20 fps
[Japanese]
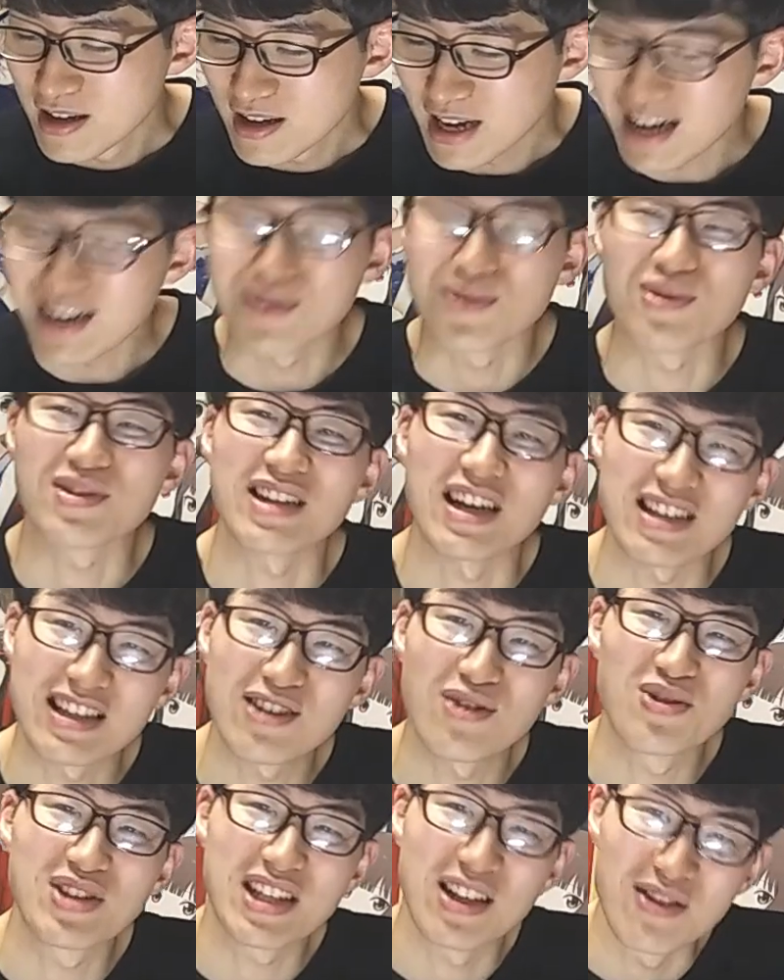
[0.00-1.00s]
あると期待して、
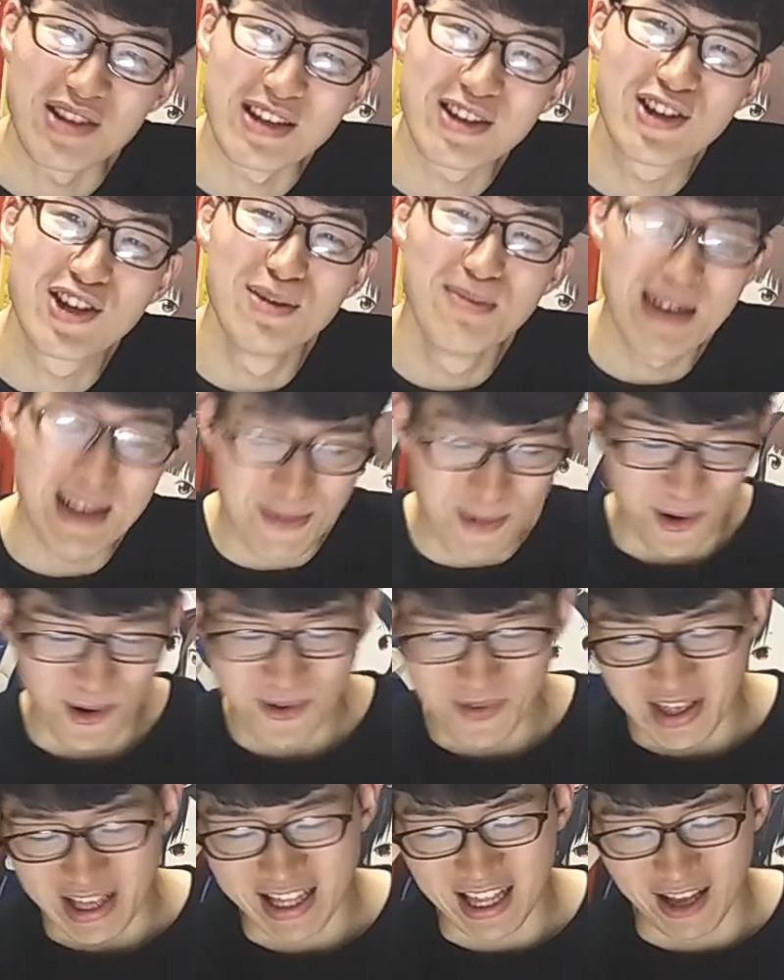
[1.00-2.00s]
そちらのニクール目にも、
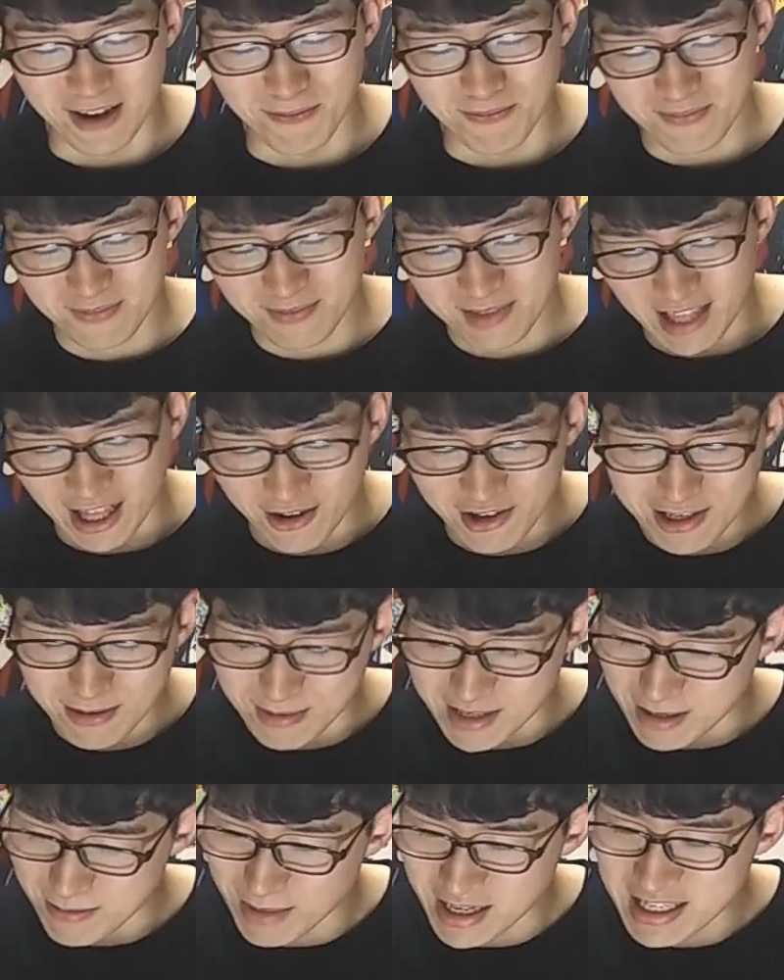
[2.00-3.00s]
ね、た、楽し
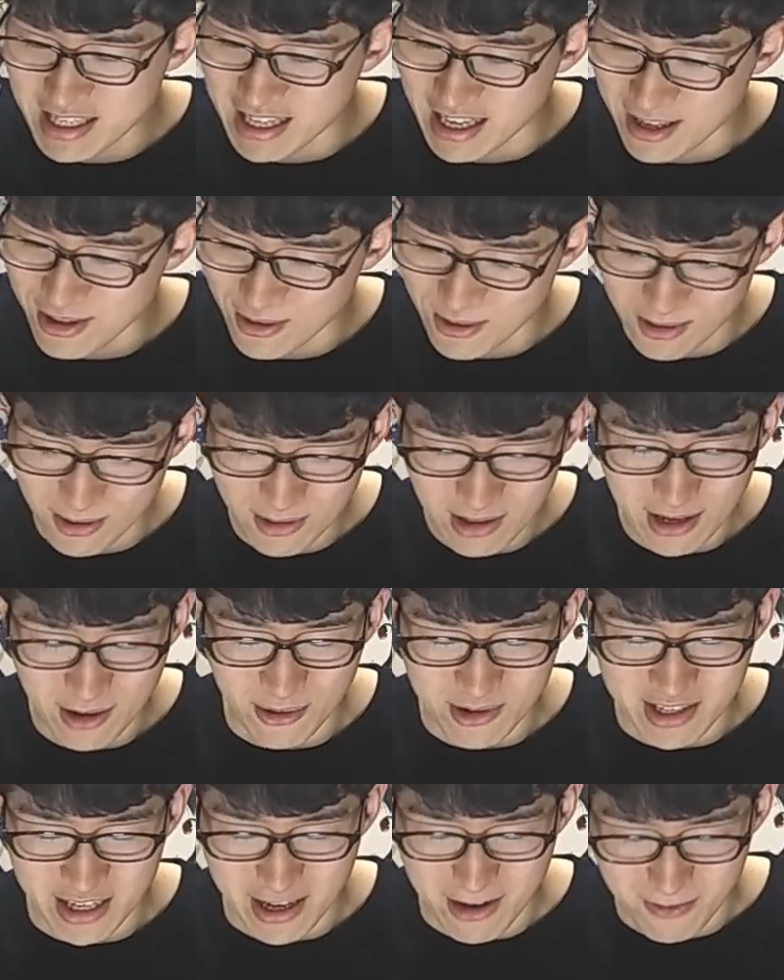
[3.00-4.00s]
みに待ちたいなというところで
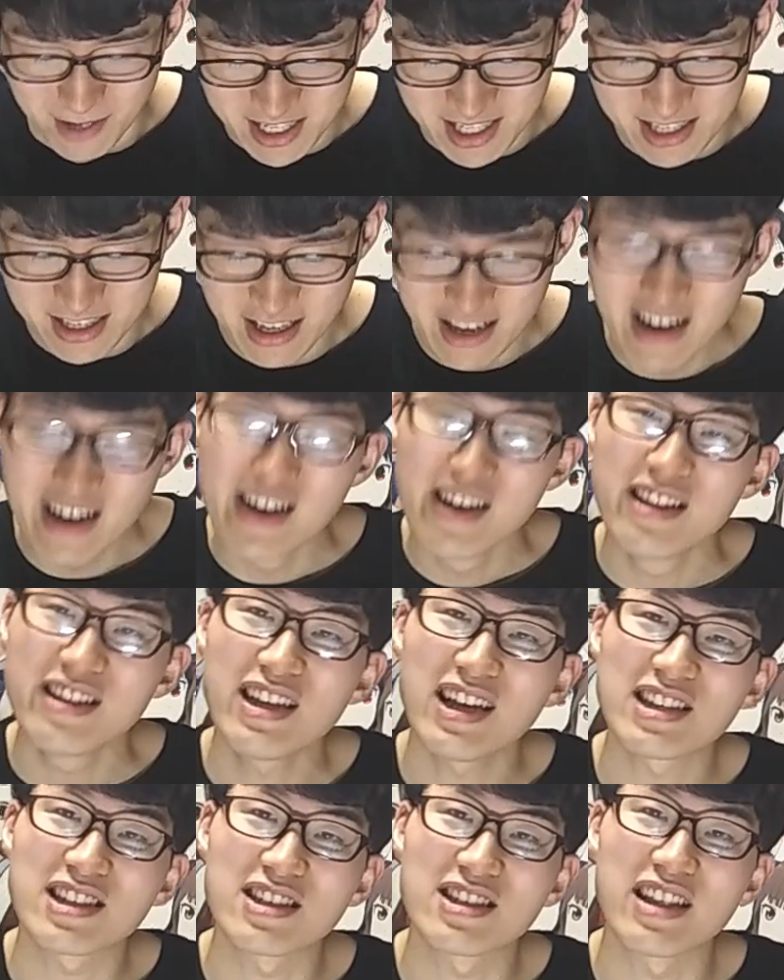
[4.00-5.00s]
ございます。で
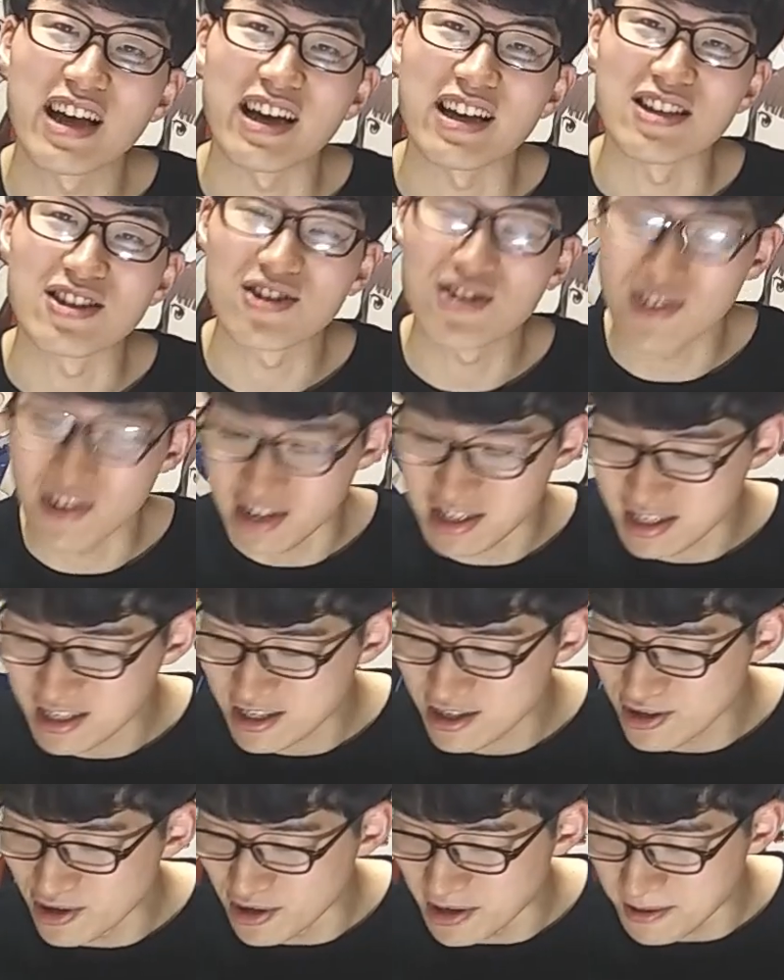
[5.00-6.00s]
は、続いて第14位です。
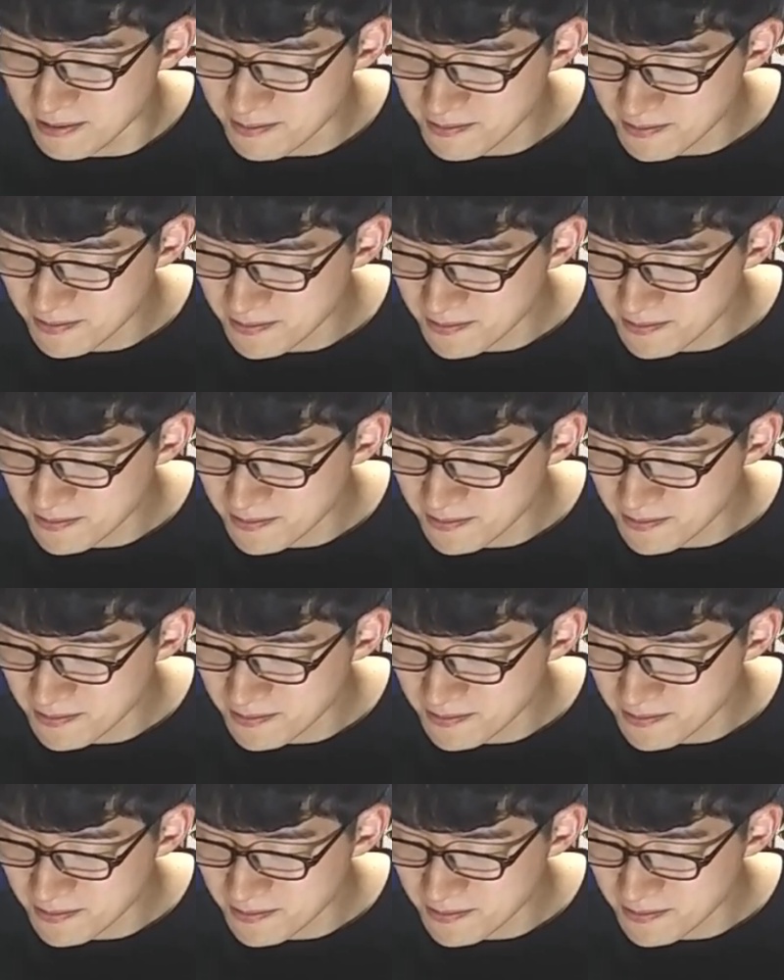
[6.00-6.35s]
14位。